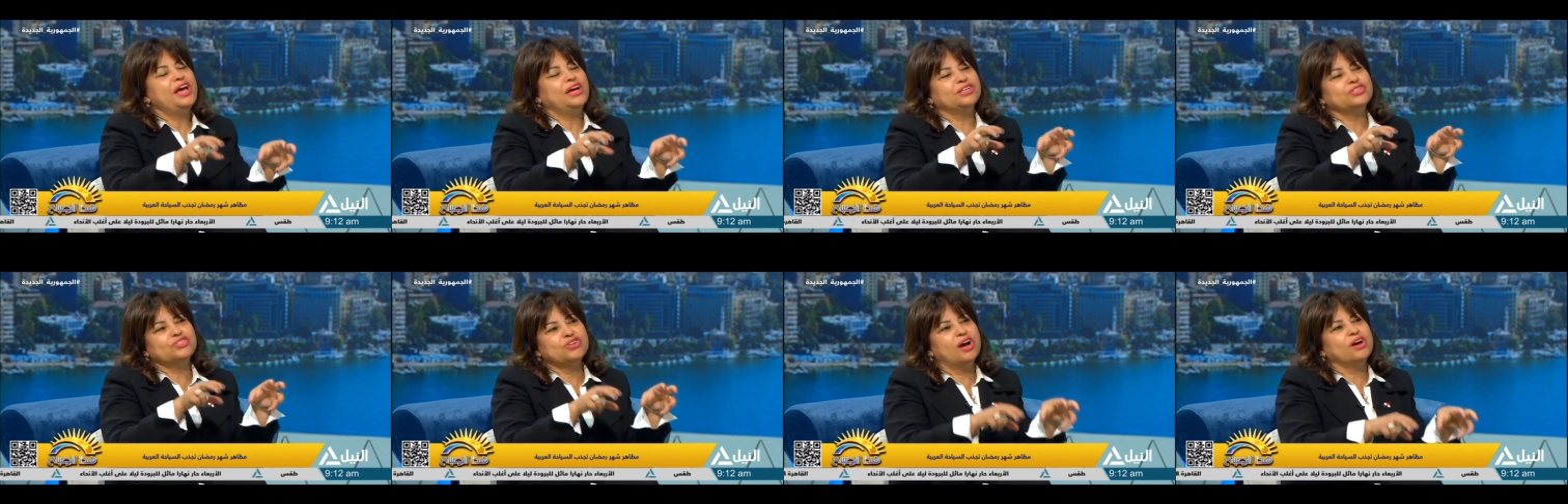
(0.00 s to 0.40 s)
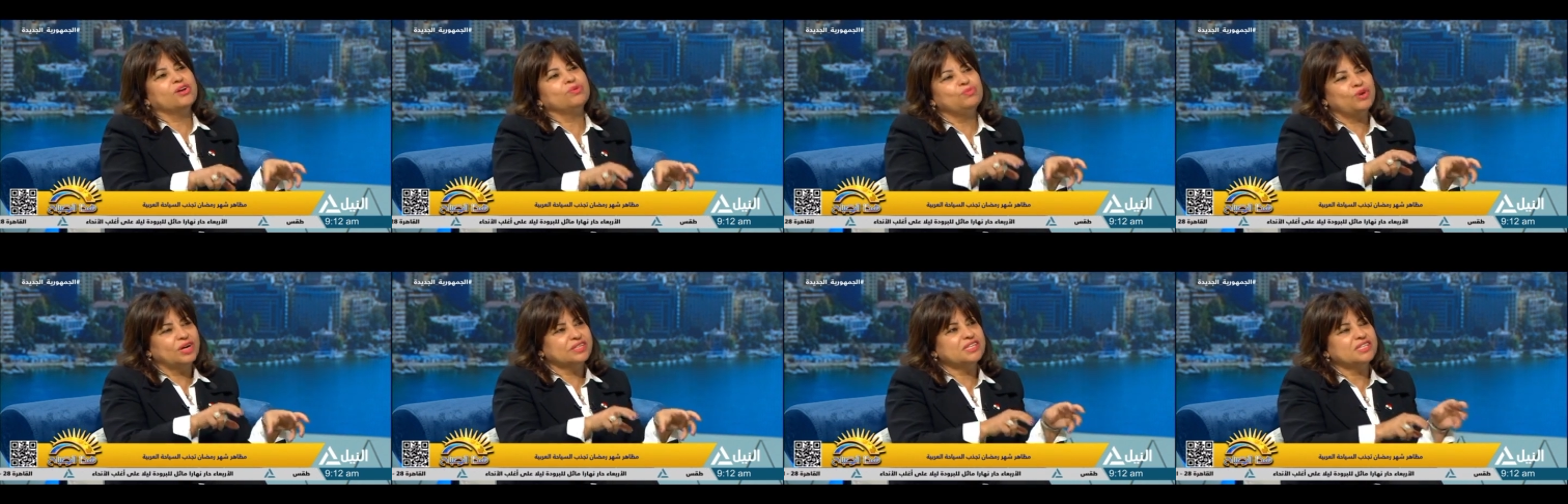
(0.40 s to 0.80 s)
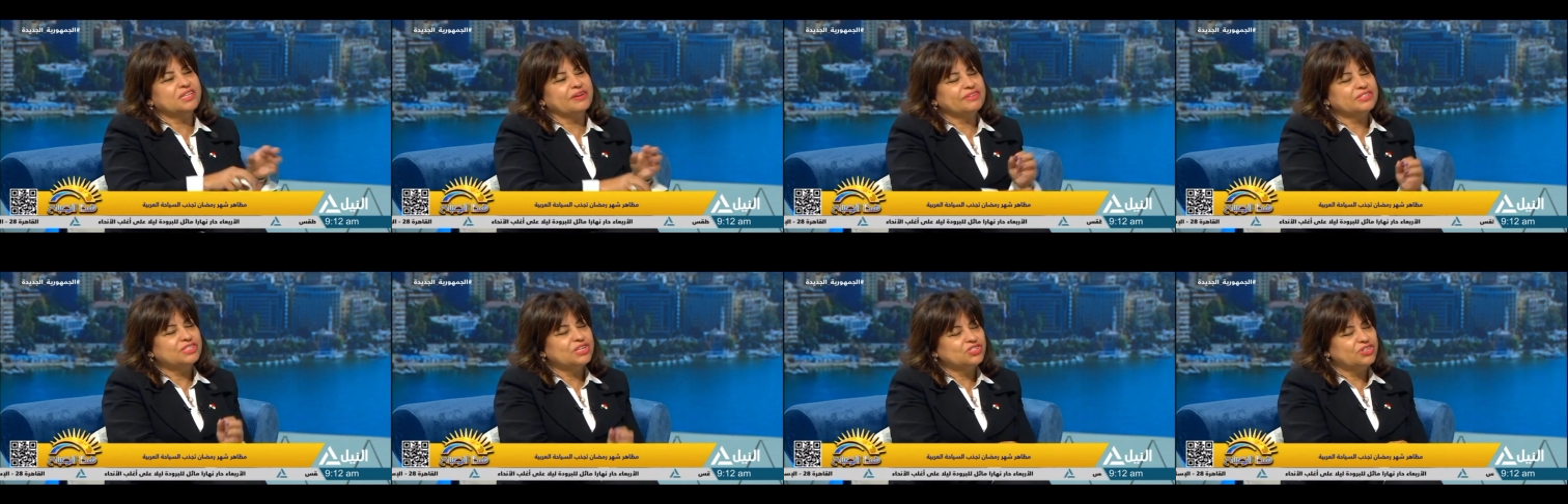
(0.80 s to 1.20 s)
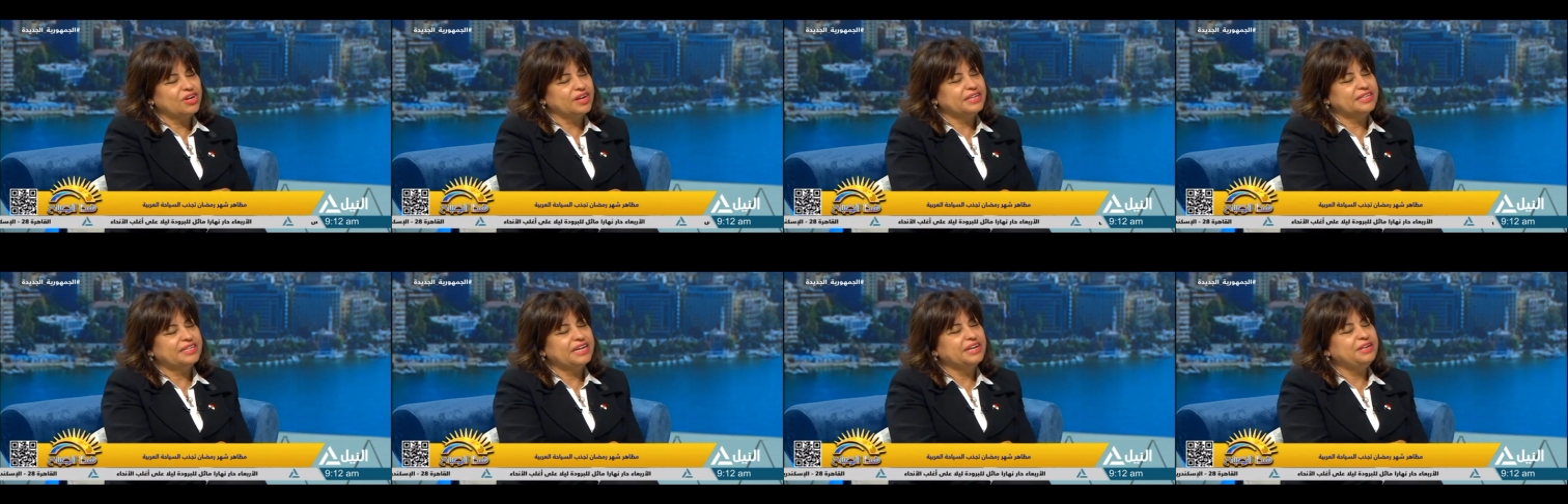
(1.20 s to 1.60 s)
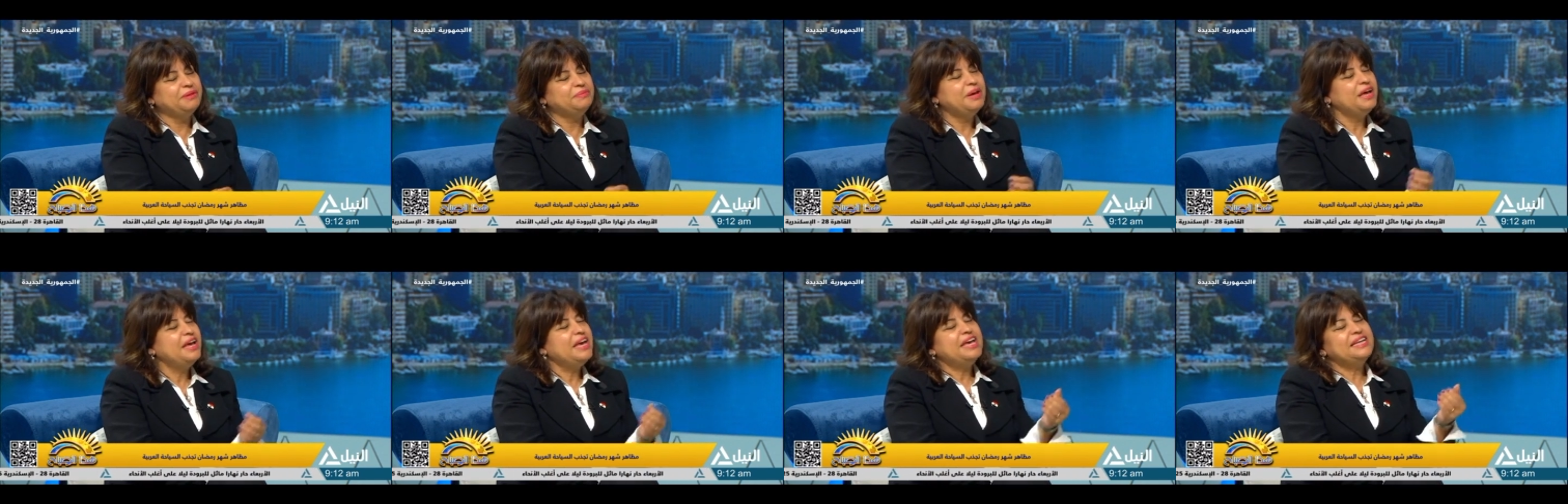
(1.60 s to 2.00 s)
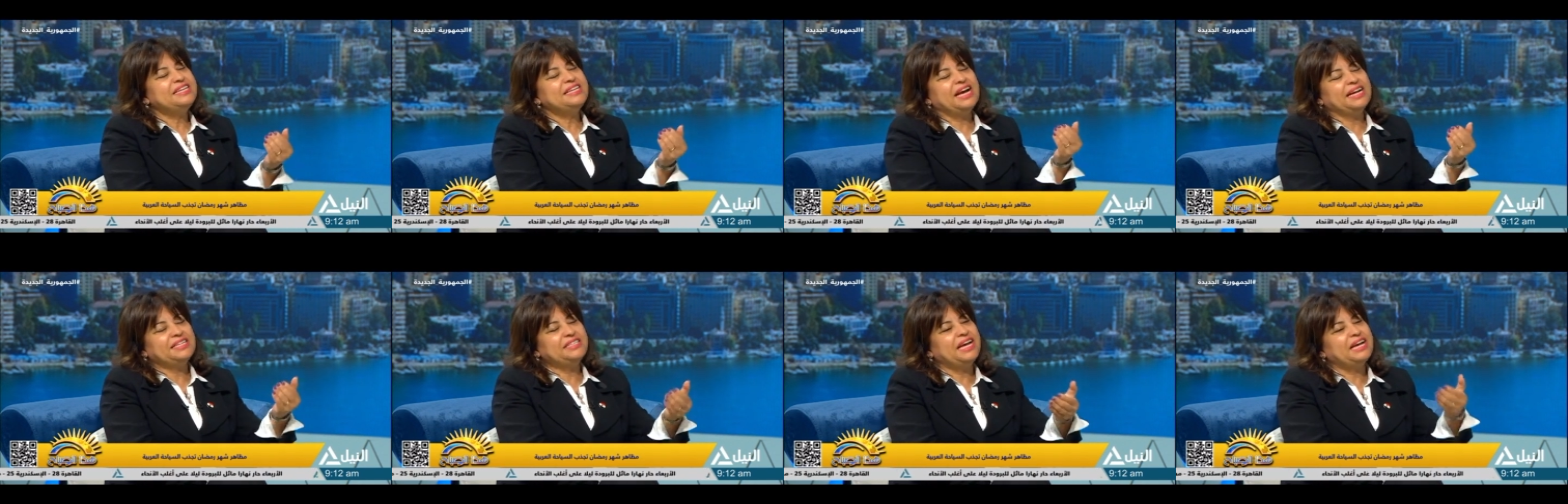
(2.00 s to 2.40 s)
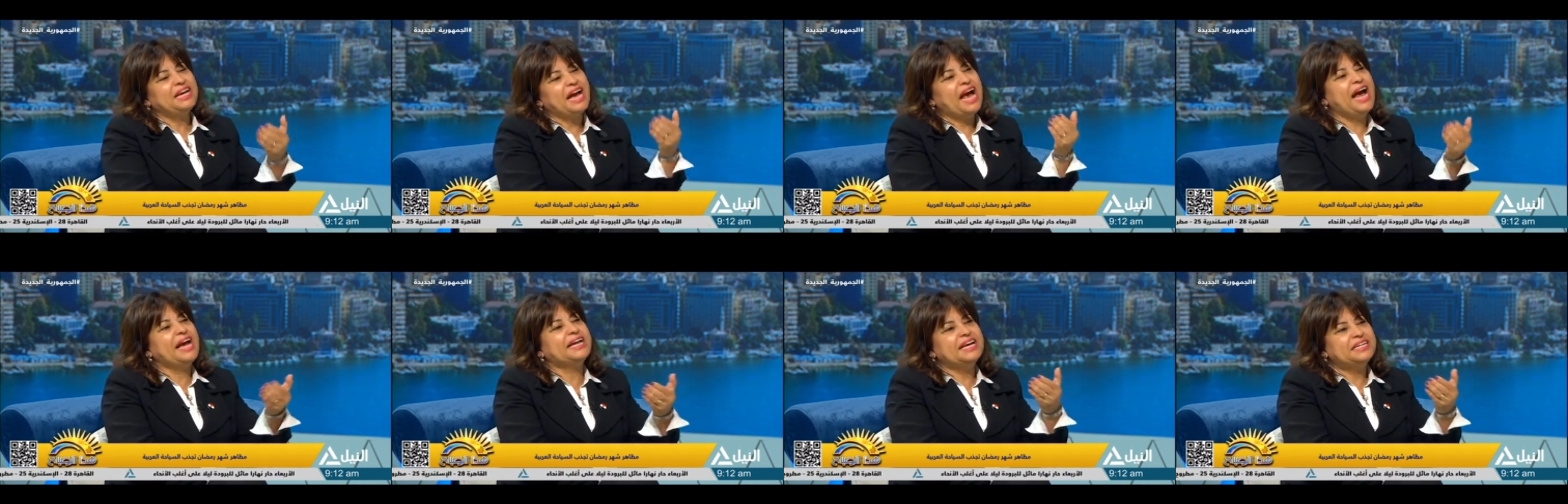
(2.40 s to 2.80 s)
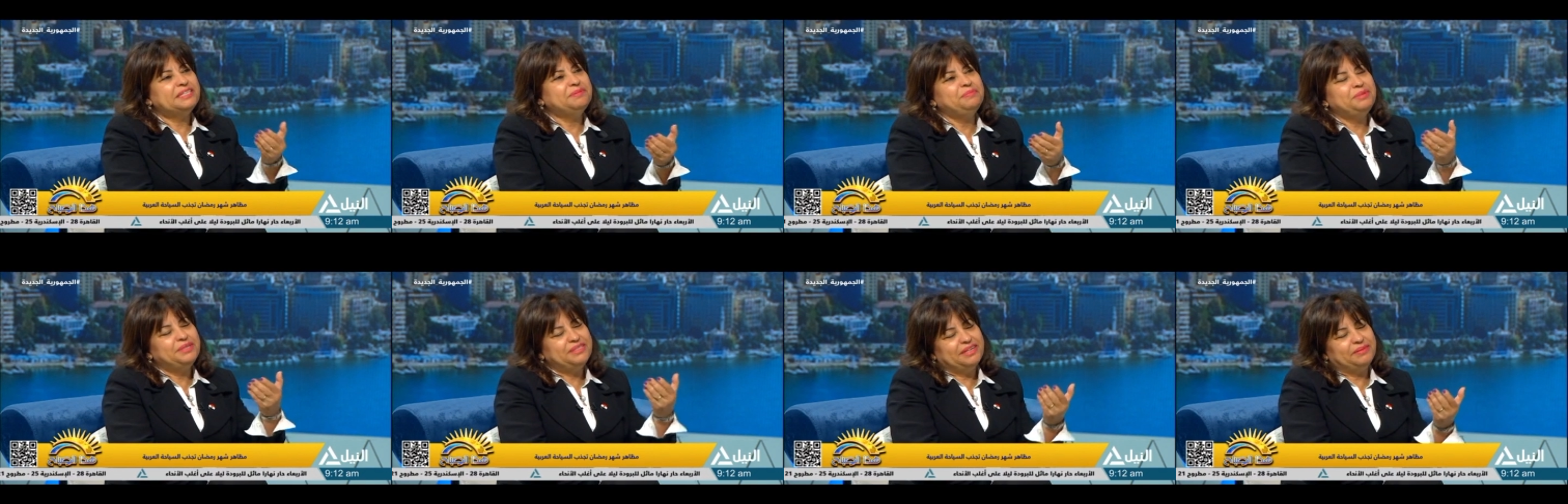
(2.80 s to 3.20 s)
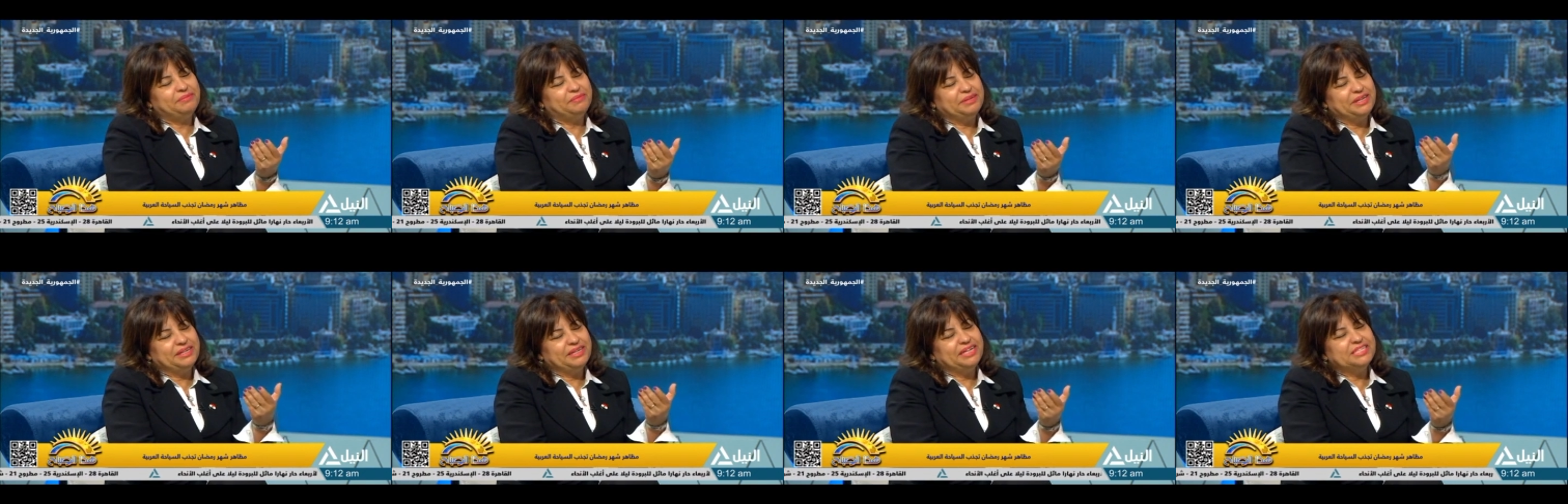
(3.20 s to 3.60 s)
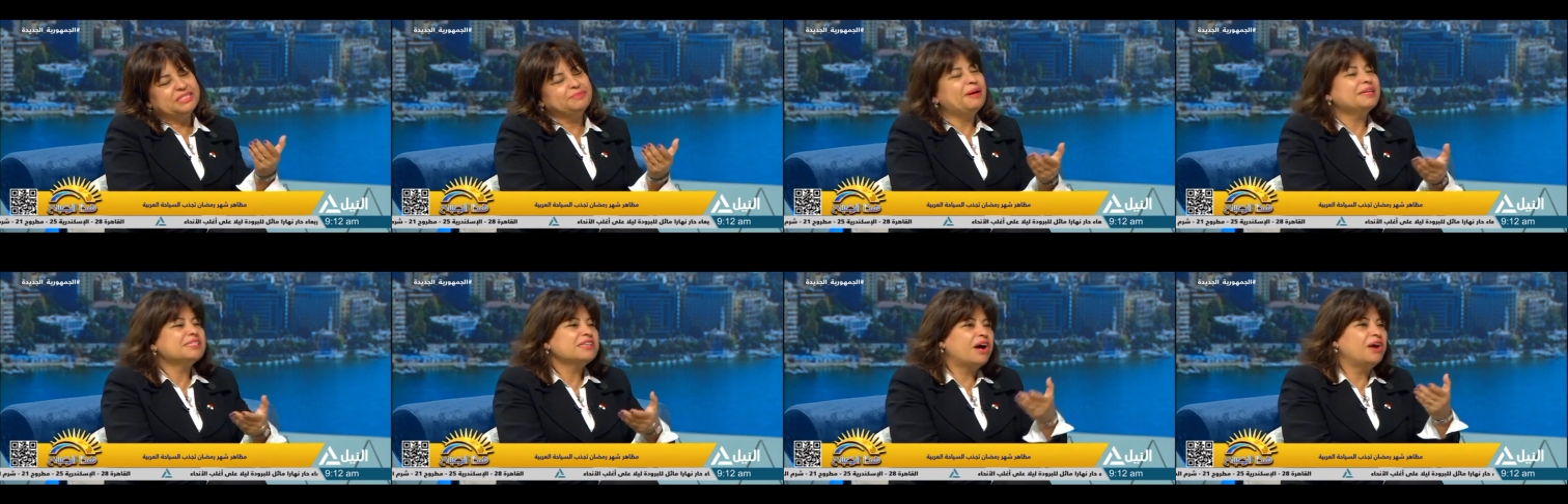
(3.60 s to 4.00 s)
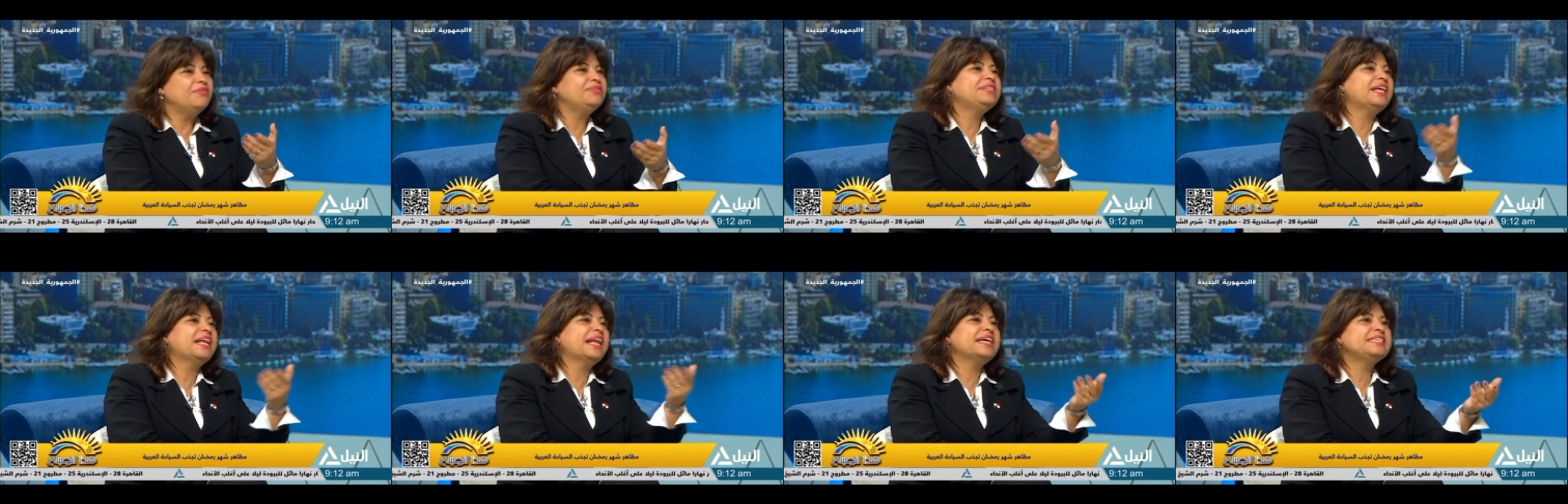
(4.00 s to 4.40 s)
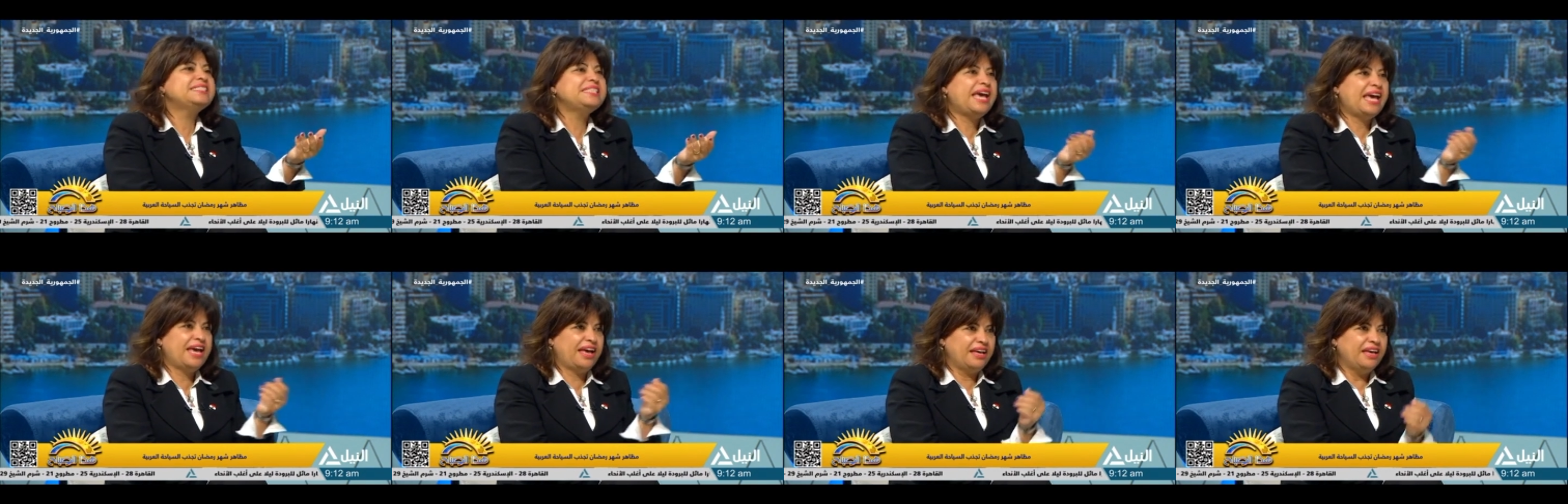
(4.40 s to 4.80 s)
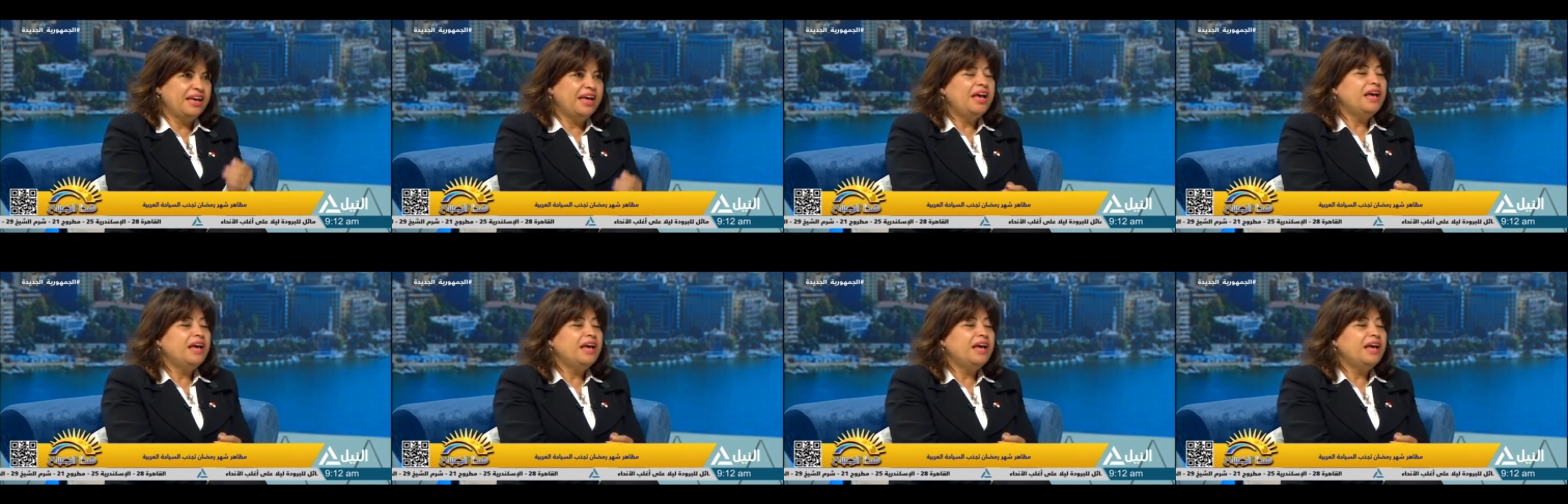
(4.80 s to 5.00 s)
الشهر مخصصه في هذا الشهر الكريم يعني حاجات من اسمها ثقافه الغذاء